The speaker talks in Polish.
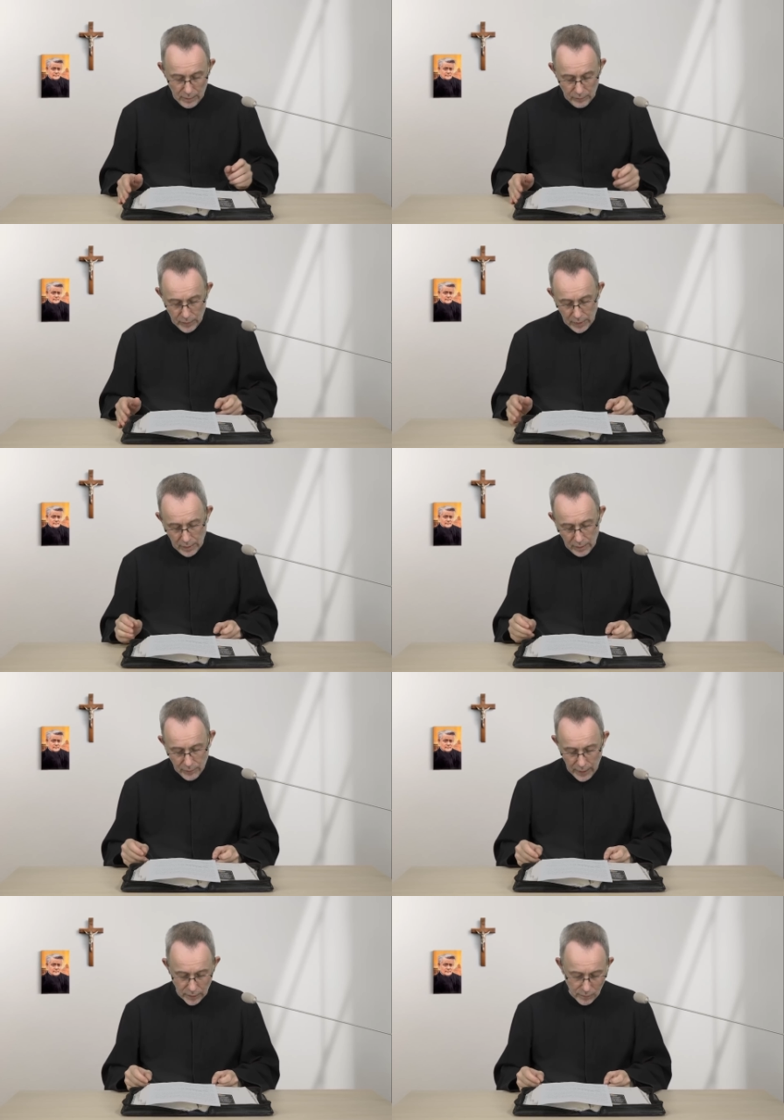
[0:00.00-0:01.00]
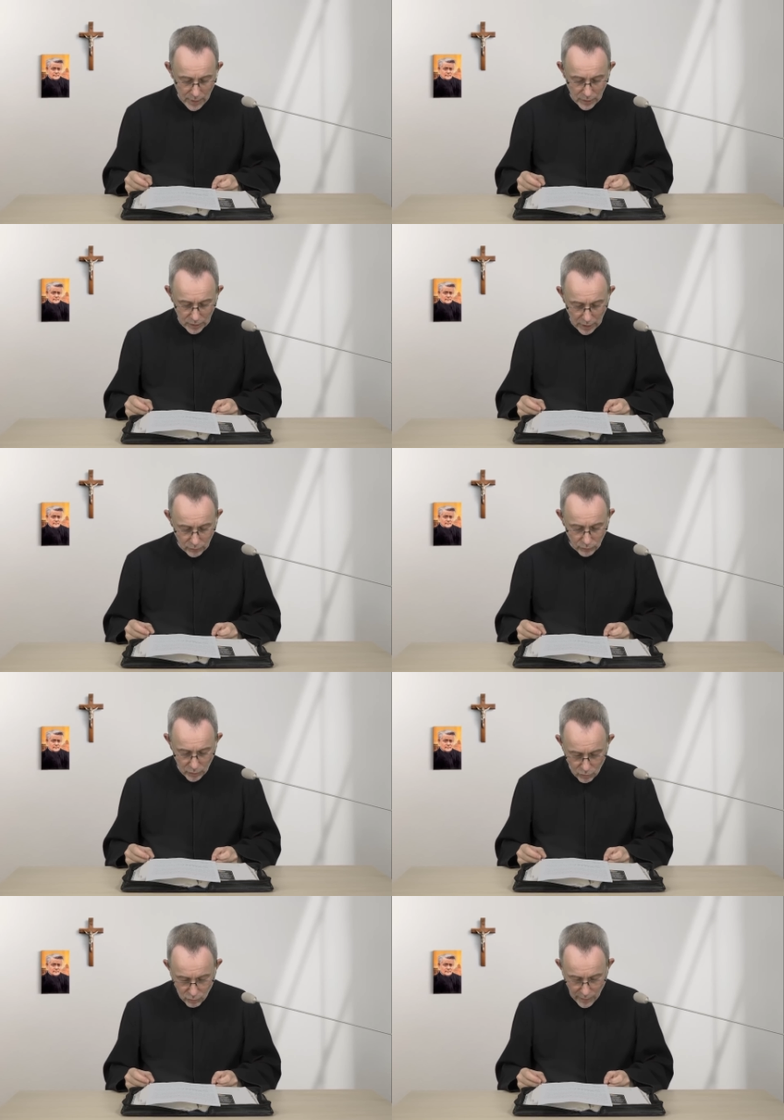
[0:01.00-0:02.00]
by brat męża,
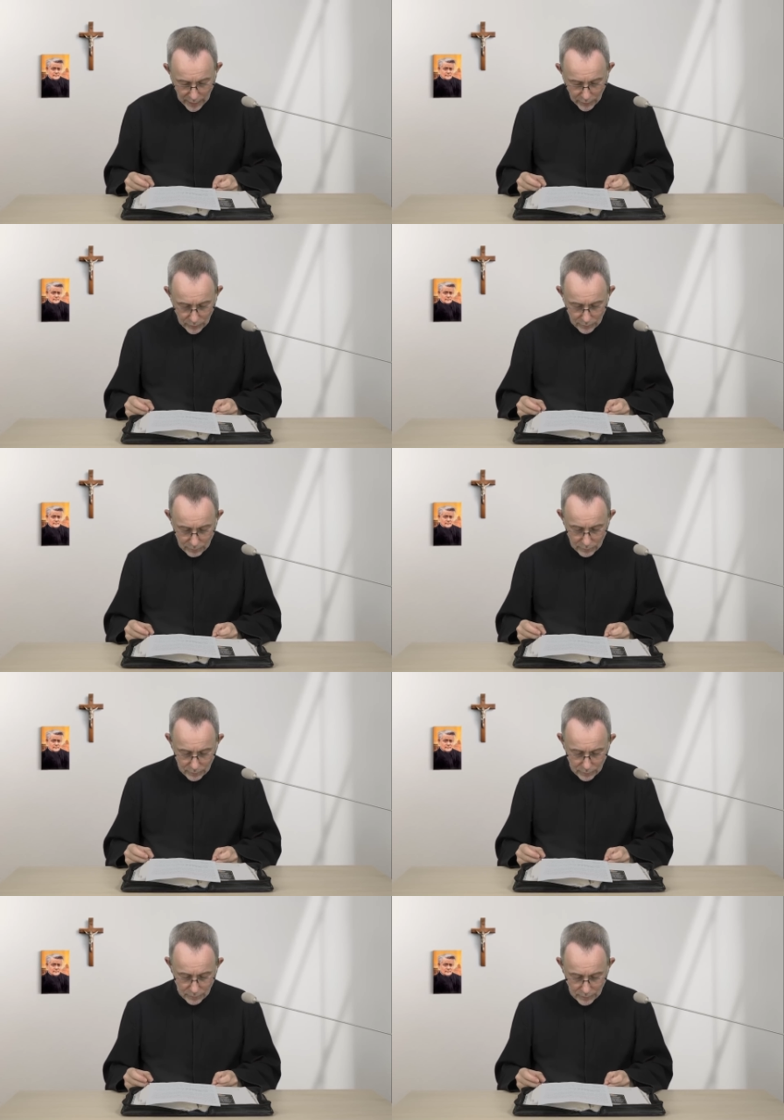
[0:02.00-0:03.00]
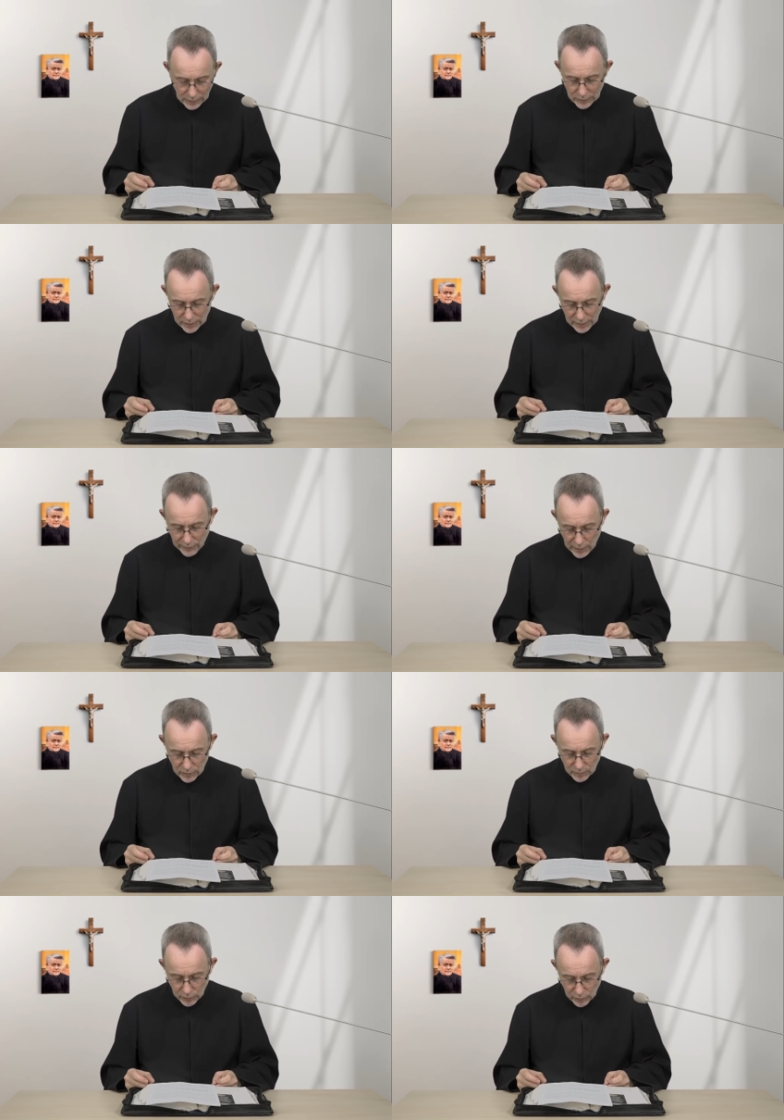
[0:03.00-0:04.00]
który umarł, nie
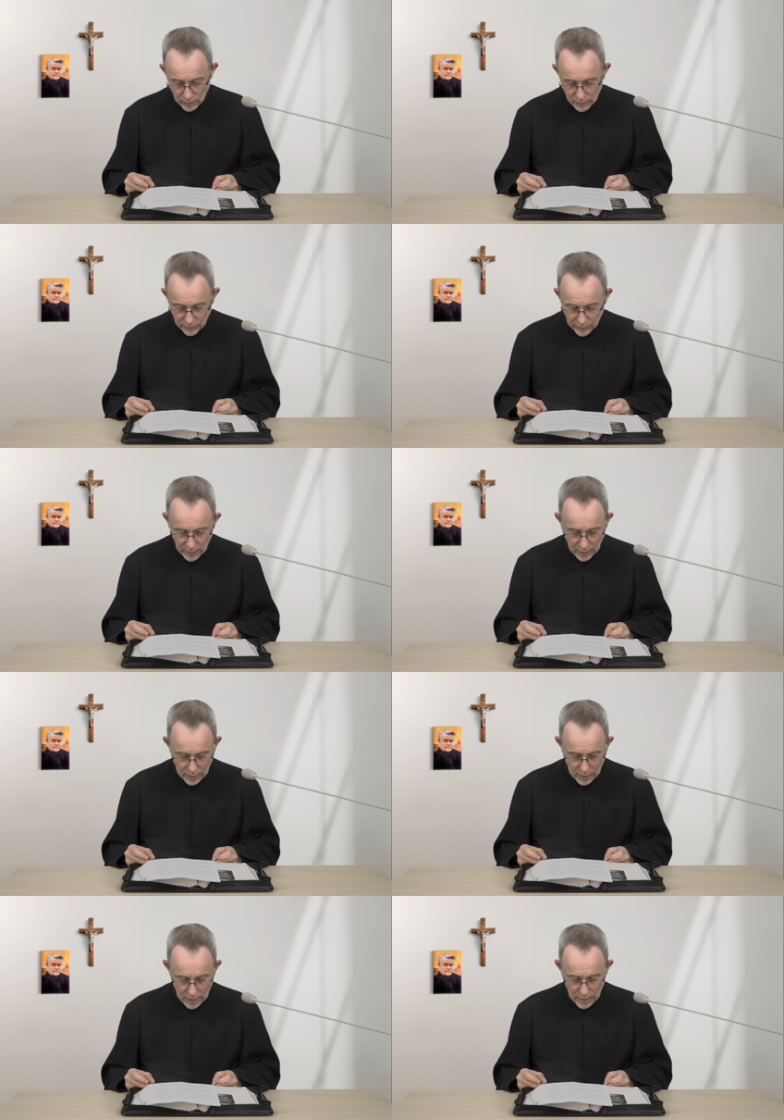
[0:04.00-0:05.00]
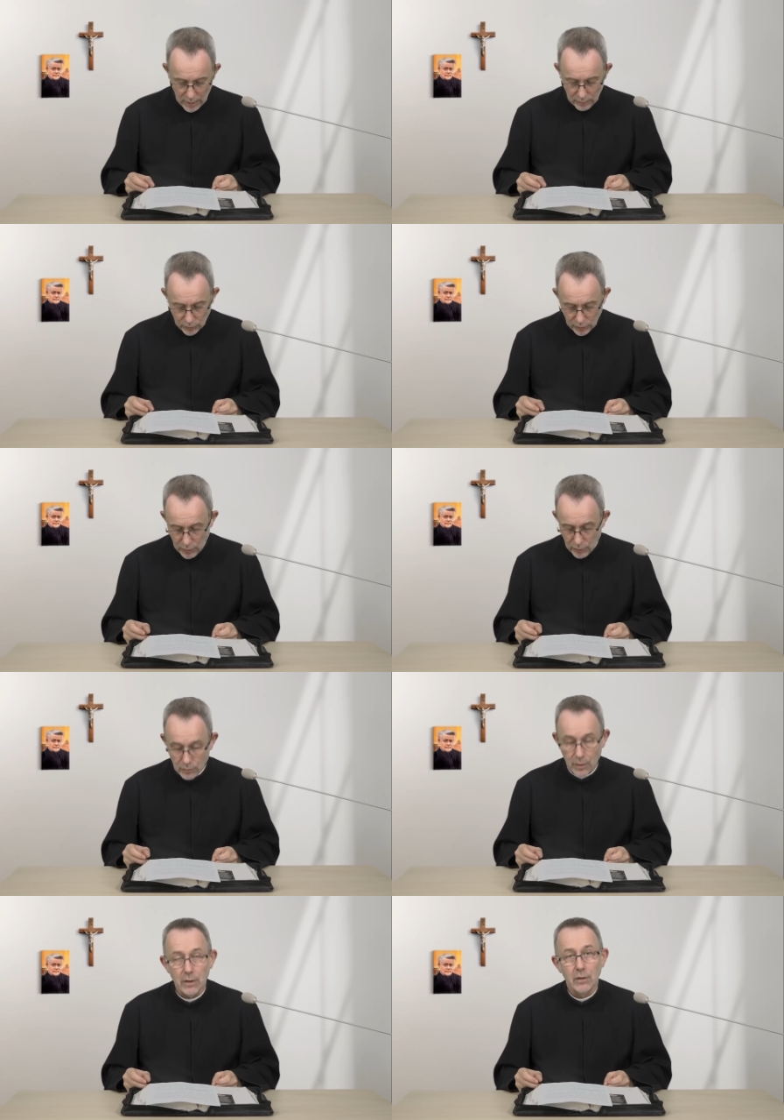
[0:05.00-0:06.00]
zostawiając potomstwa,
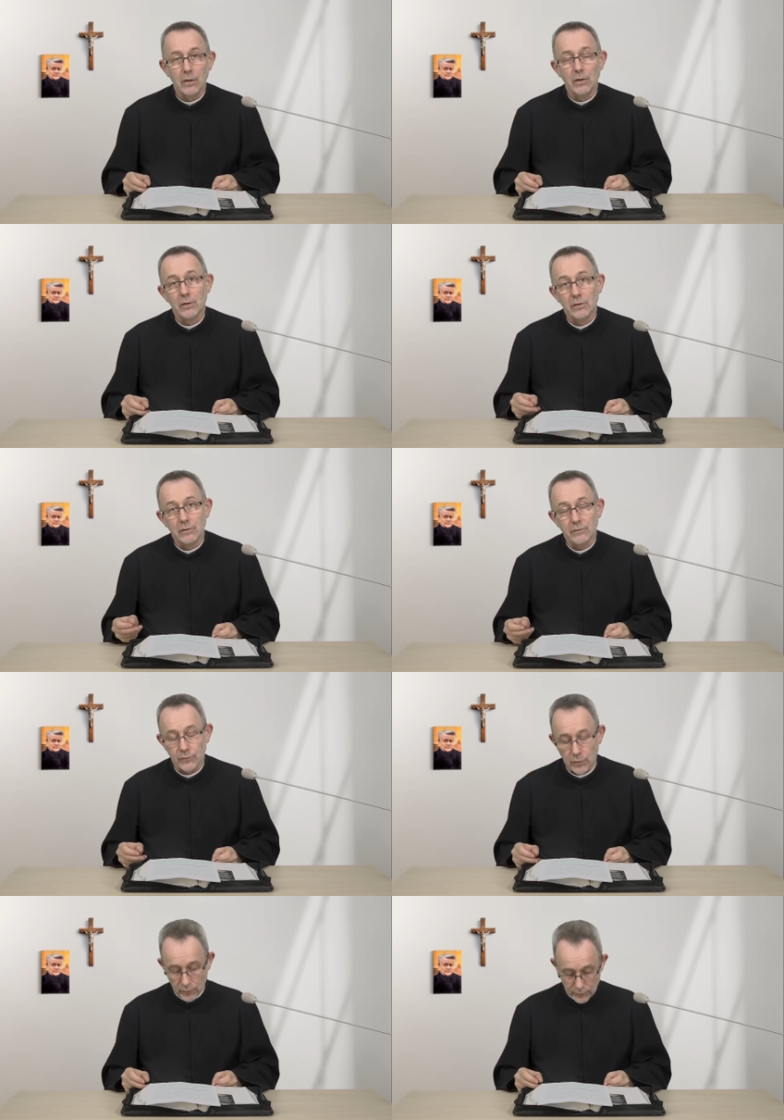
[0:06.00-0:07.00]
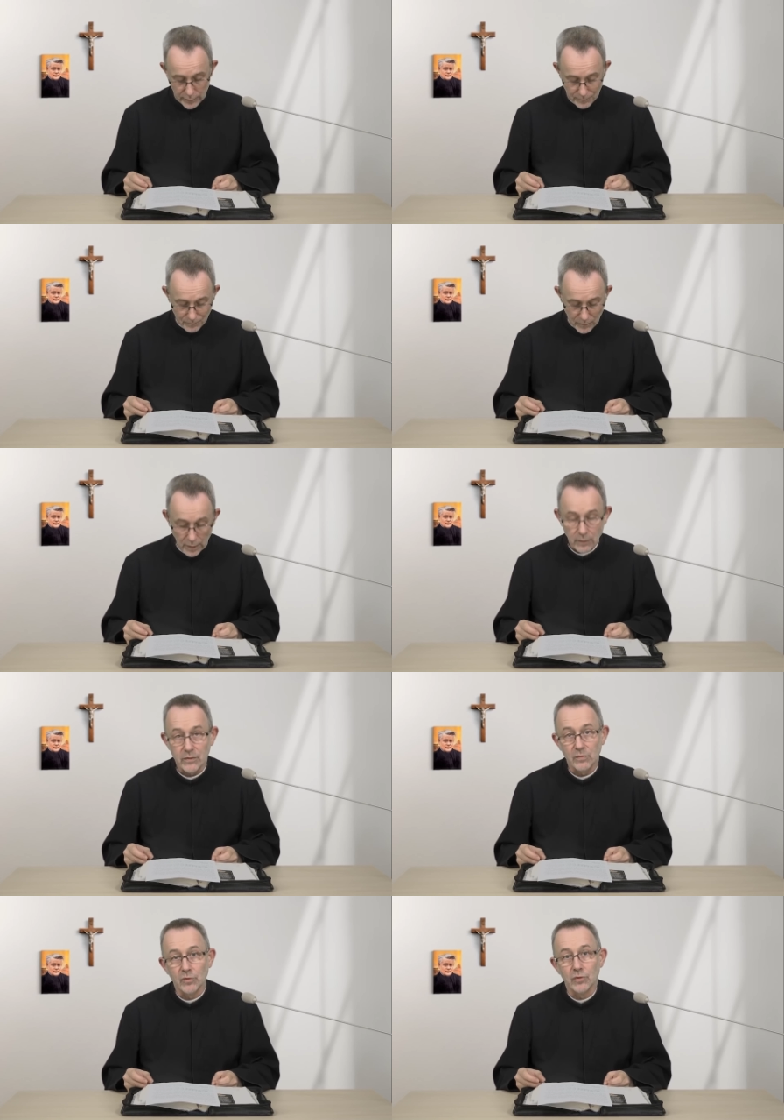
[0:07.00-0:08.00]
przyjął wdowę i
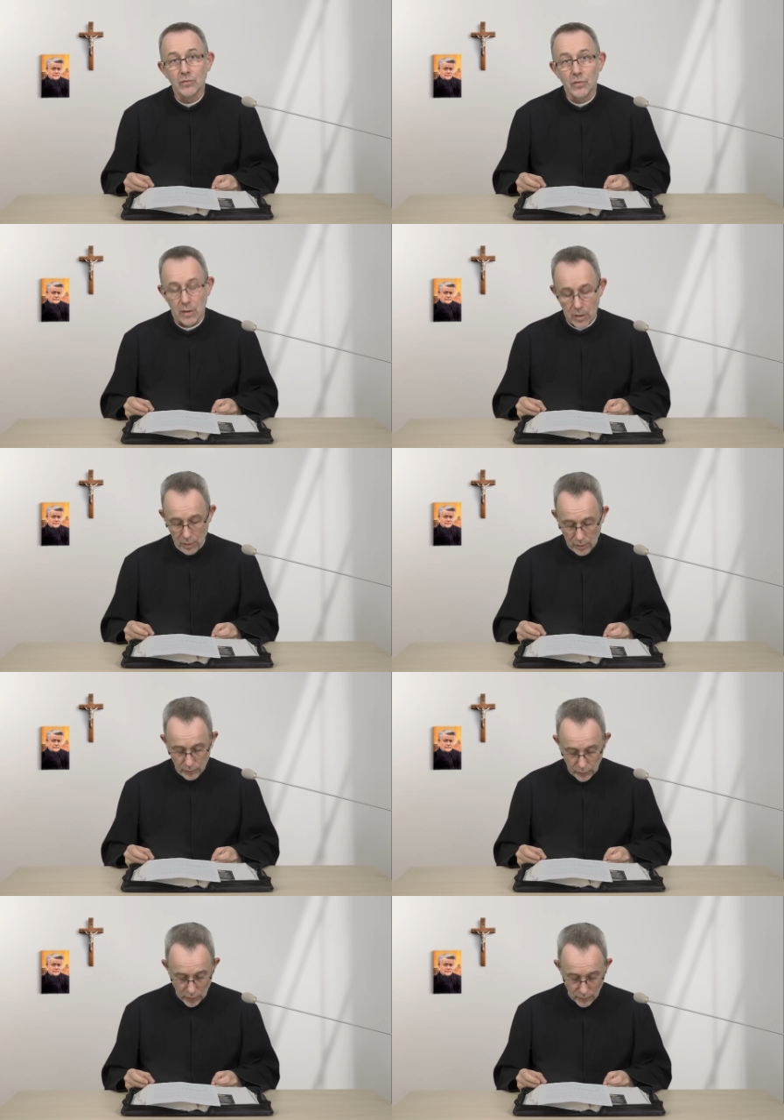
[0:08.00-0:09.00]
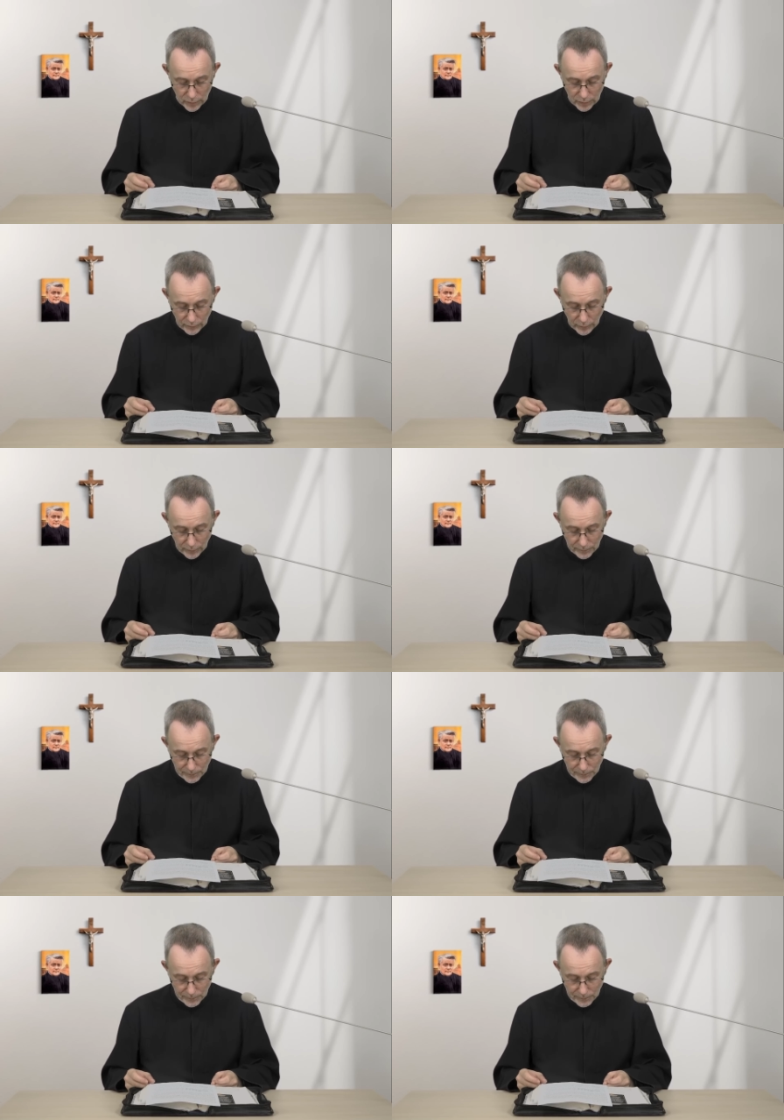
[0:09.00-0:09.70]
wzbudził potomstwo.